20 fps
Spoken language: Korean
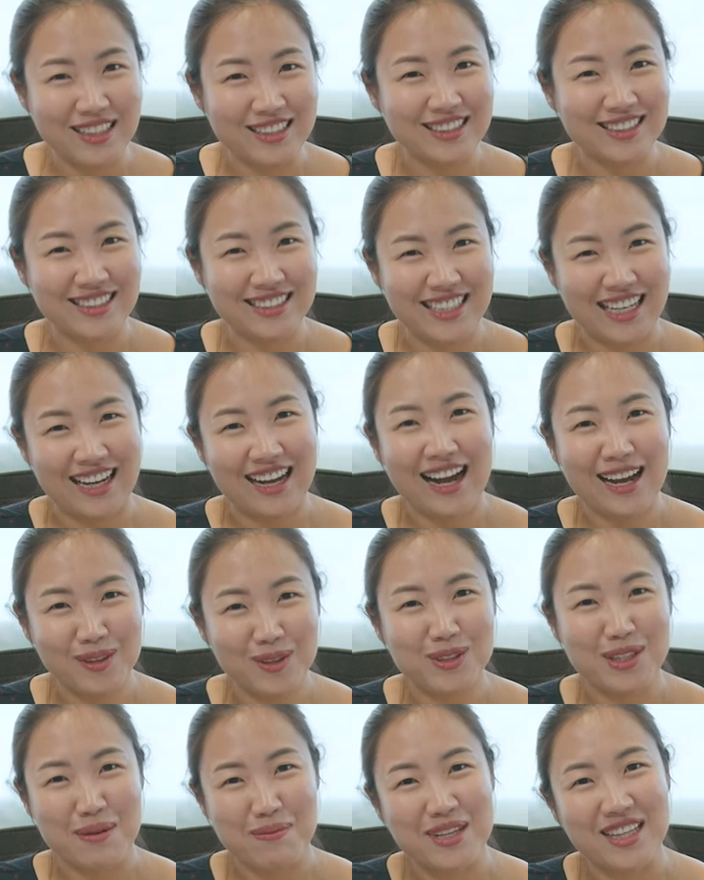사실 제가
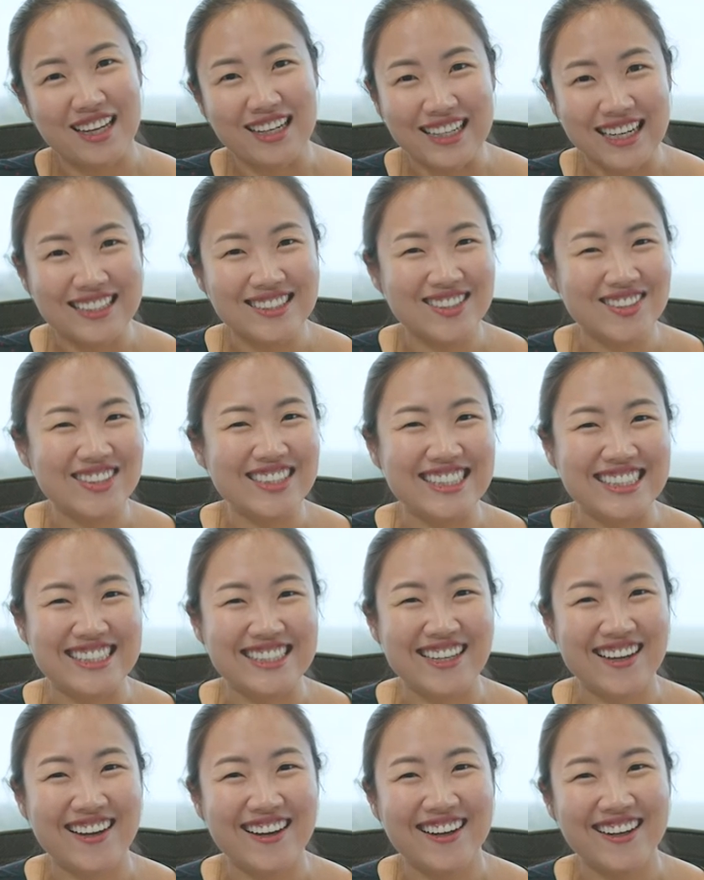하루 세미나를 할 수도
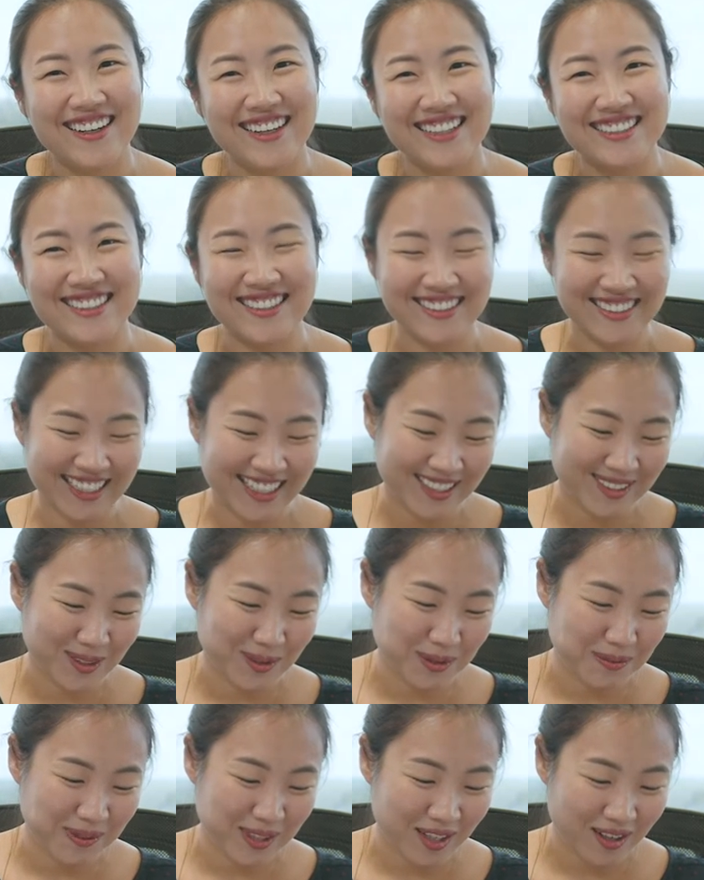있어요. 그래서 제가
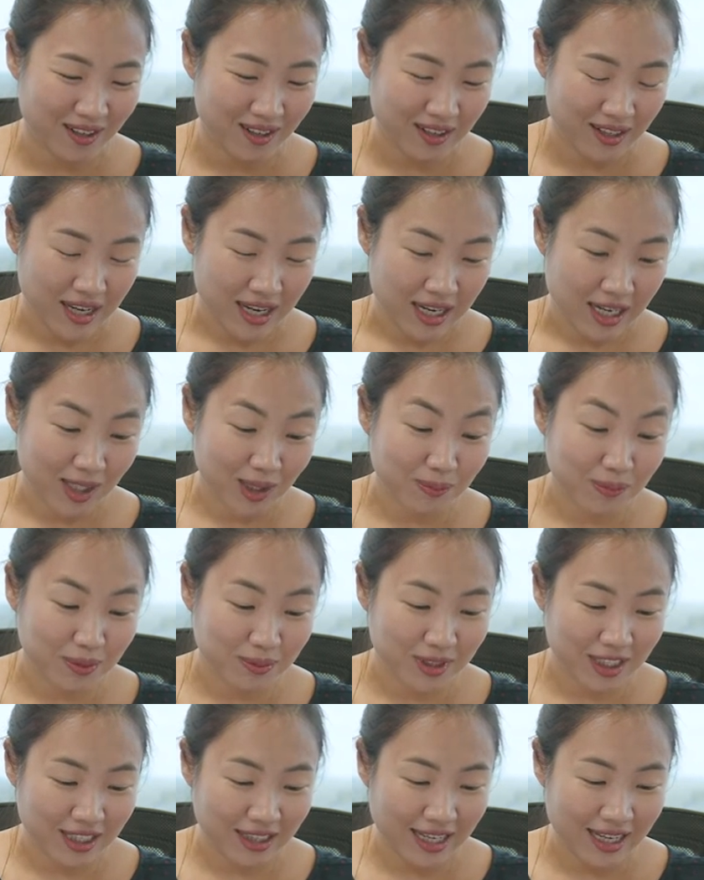조금 더 이런
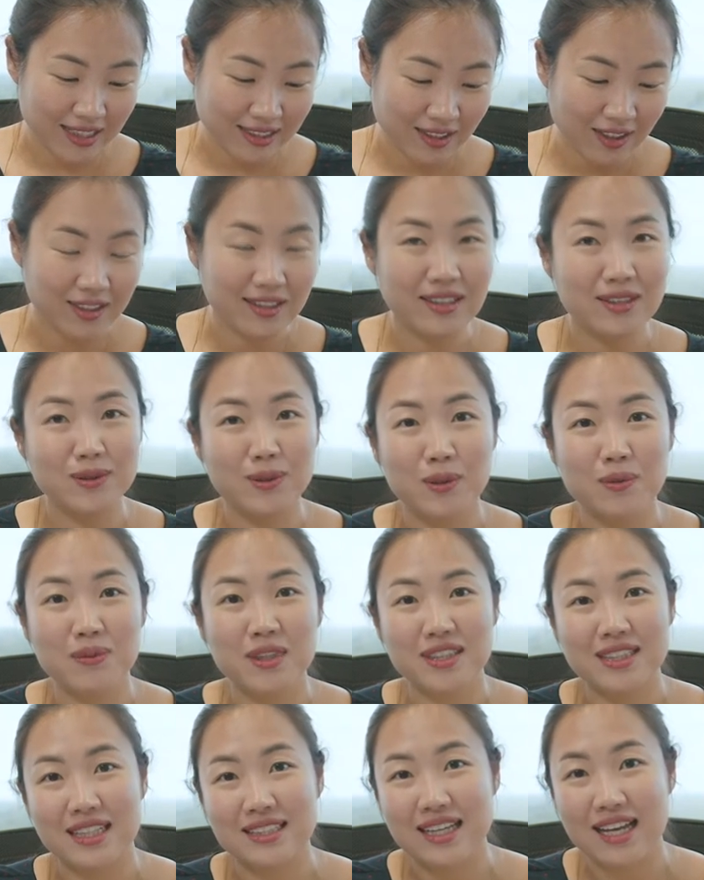부분에 대해서는 조금
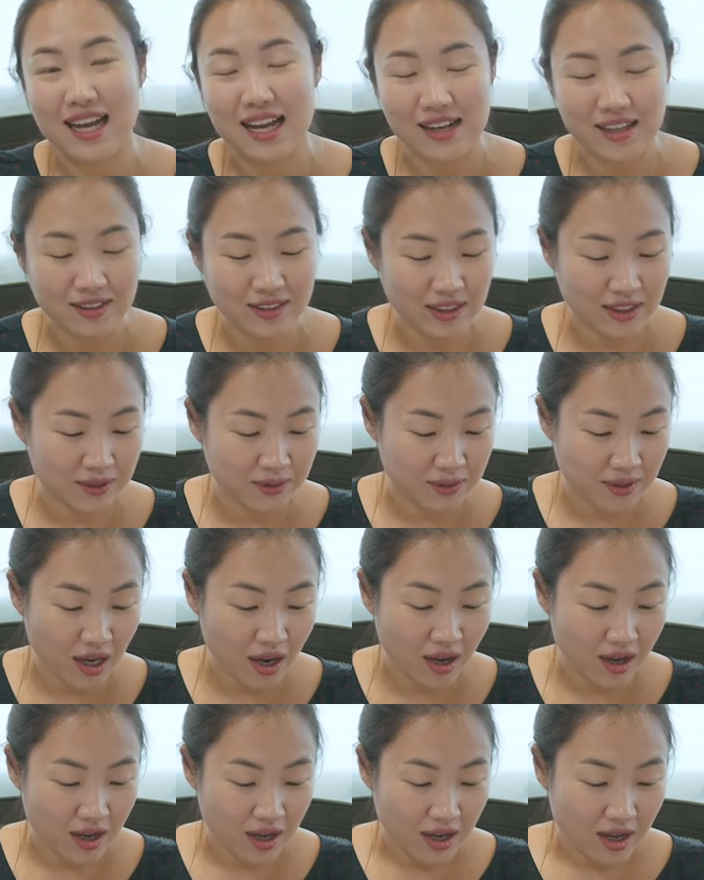더 자세히
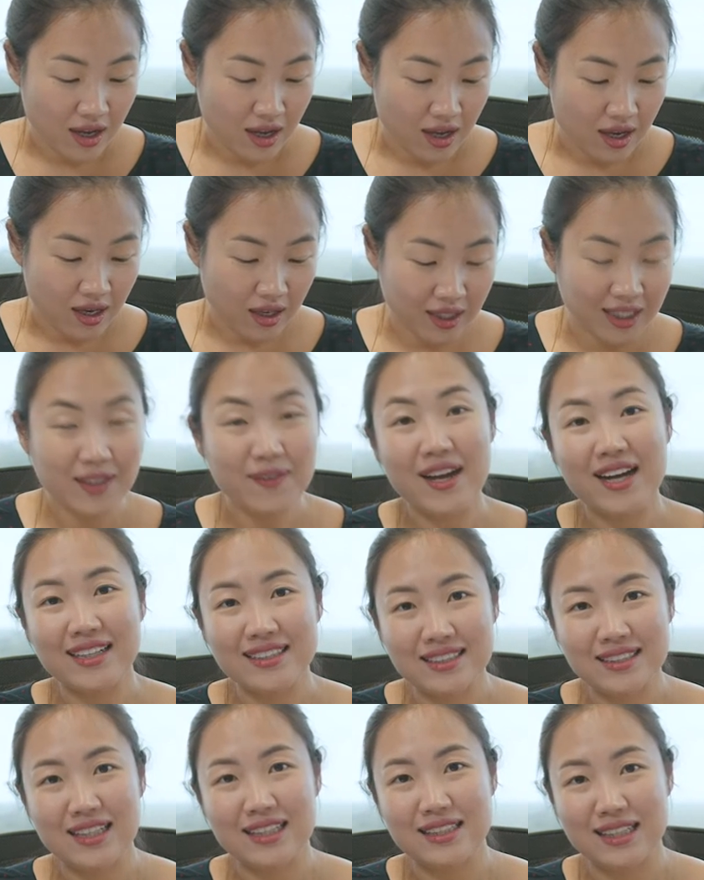알려드리고요. 어, 기회가
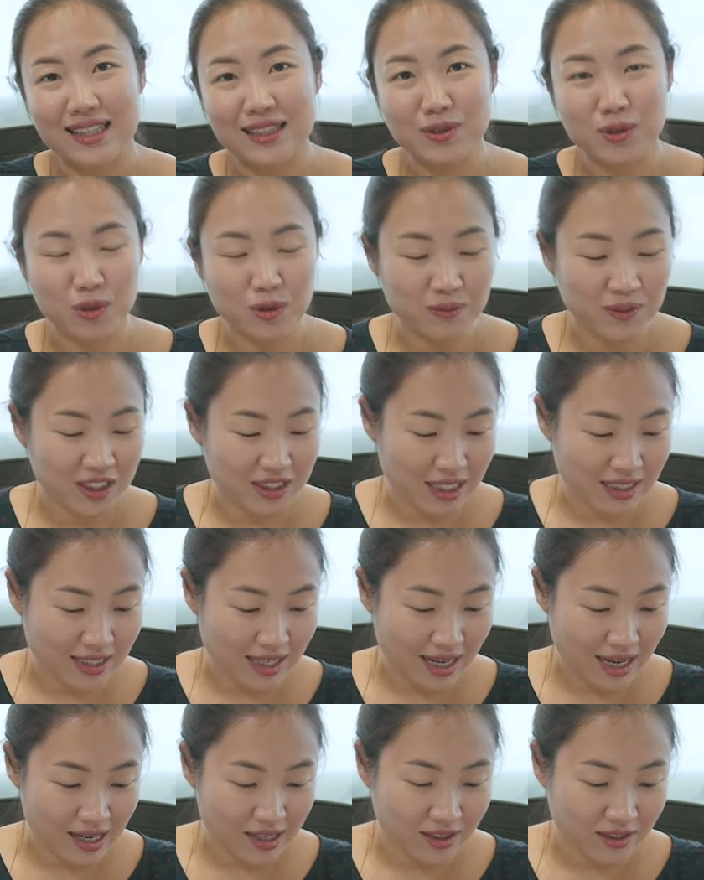있을 때 제가 조금 더
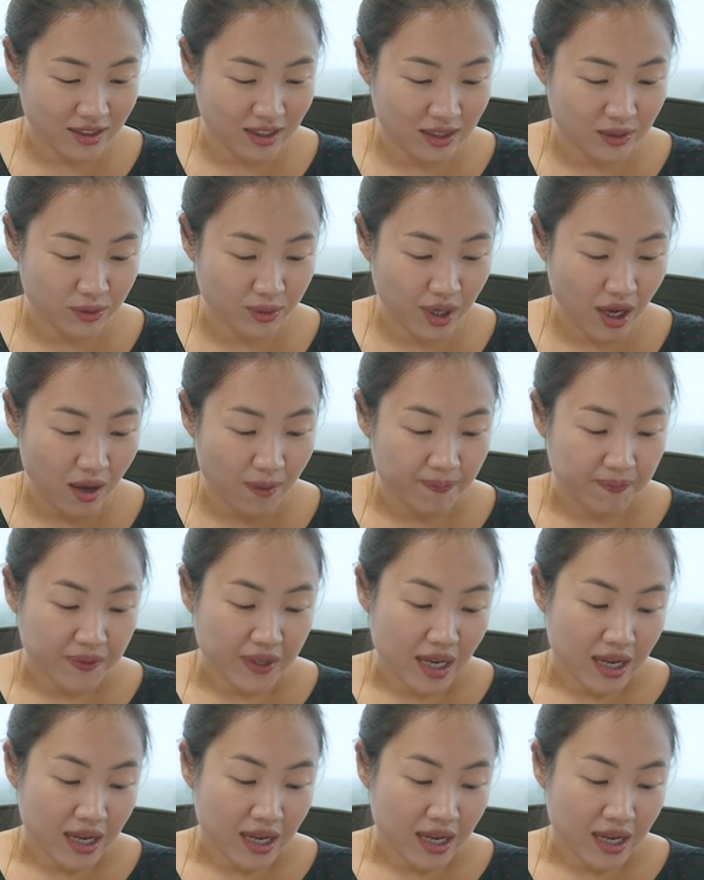자세히 알려드리고요.